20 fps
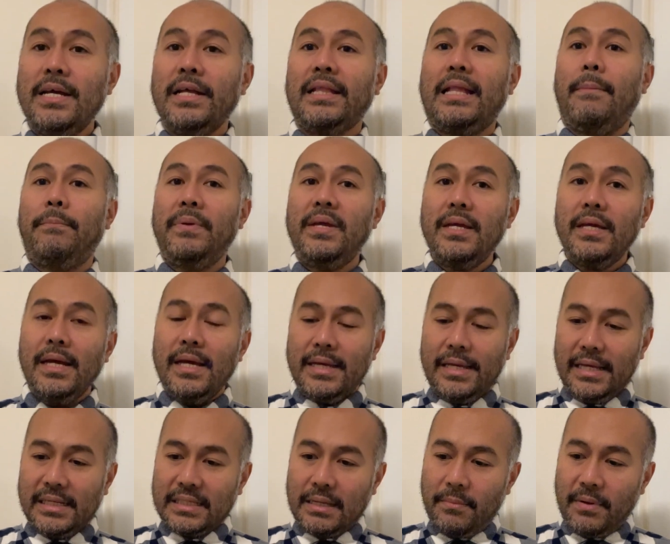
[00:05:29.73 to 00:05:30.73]
Tapi
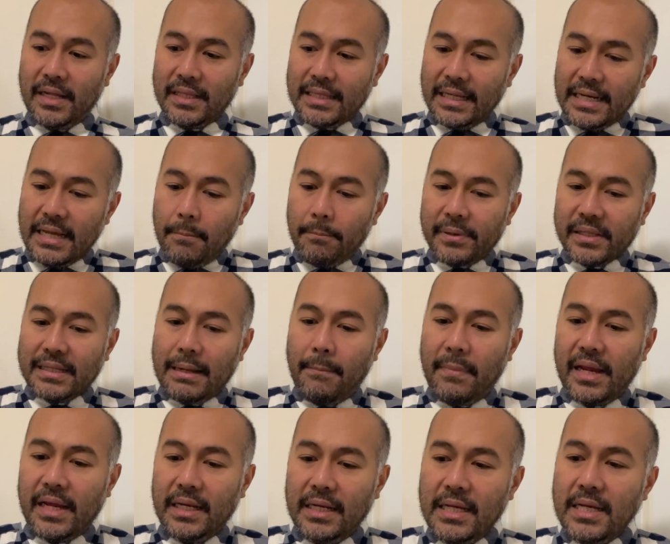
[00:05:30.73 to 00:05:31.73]
yang saya bilang tadi yang
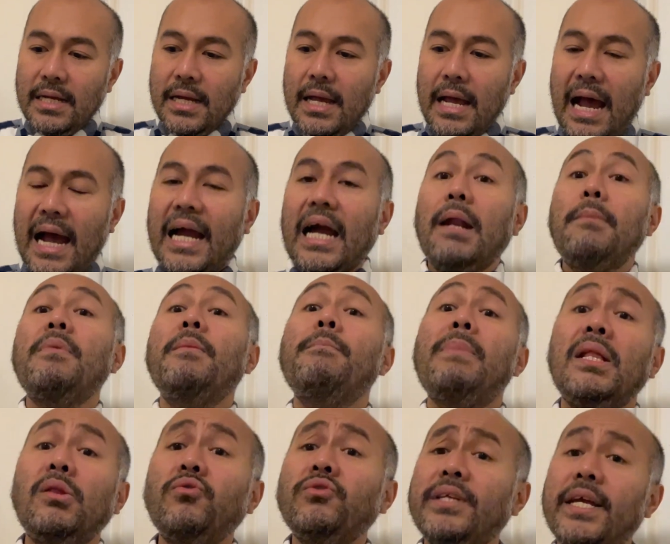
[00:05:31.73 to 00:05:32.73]
pertama ini akan
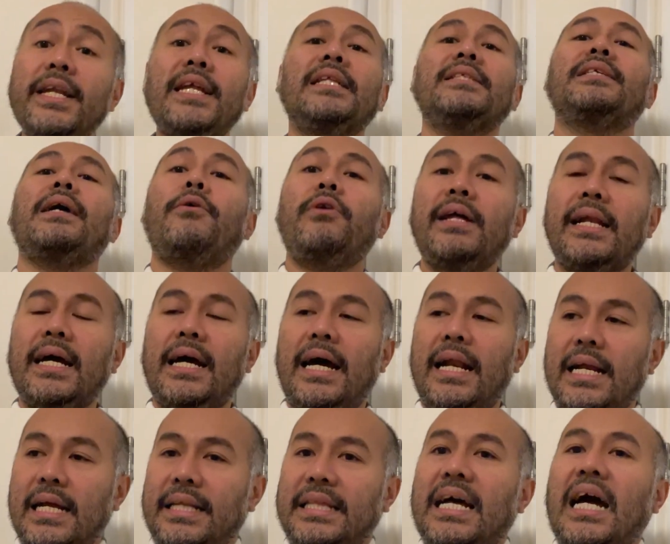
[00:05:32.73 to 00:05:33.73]
membantu saya dan saudara
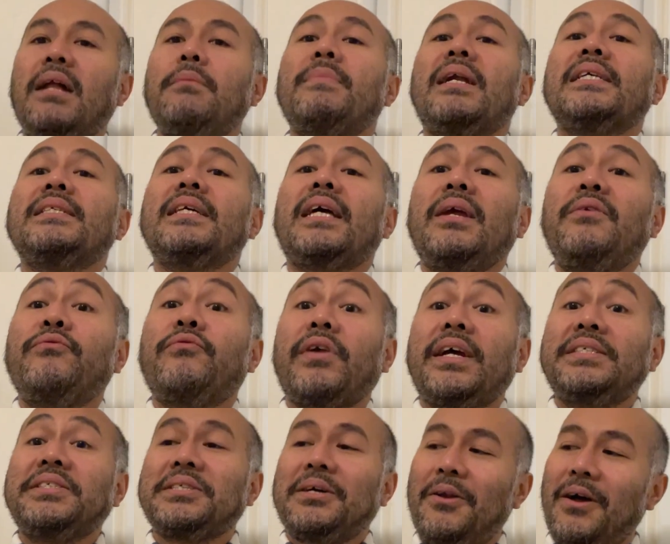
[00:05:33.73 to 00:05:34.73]
karena kita akan merasa
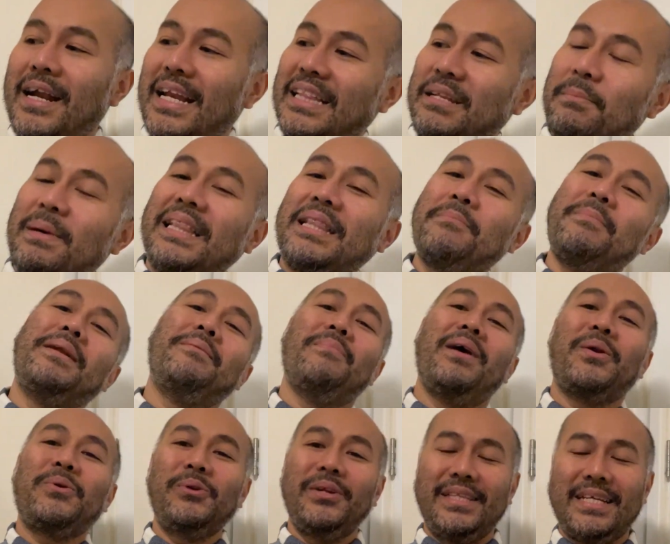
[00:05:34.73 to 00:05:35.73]
refresh kalau ada teman-teman
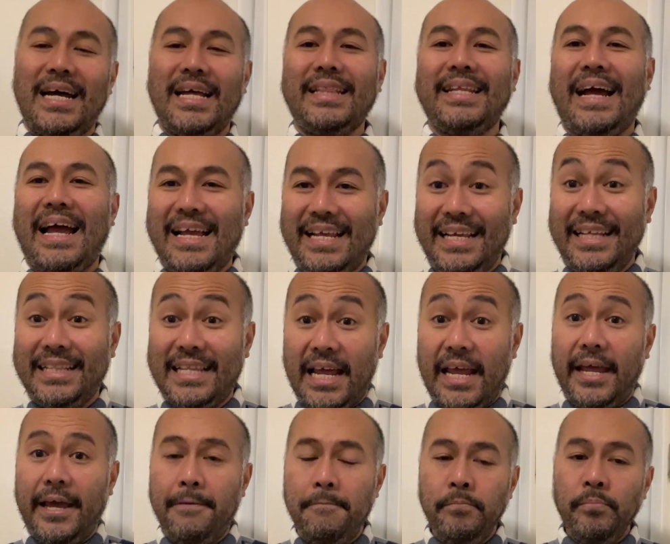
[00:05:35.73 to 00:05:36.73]
baru di tengah-tengah kita
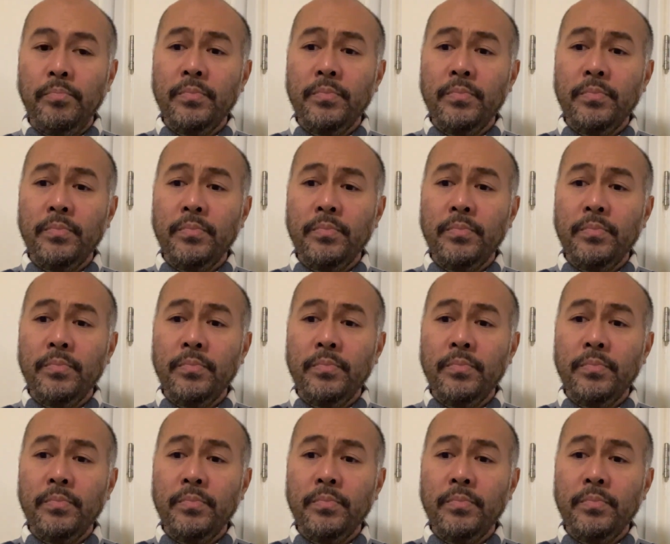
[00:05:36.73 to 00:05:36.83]
ya.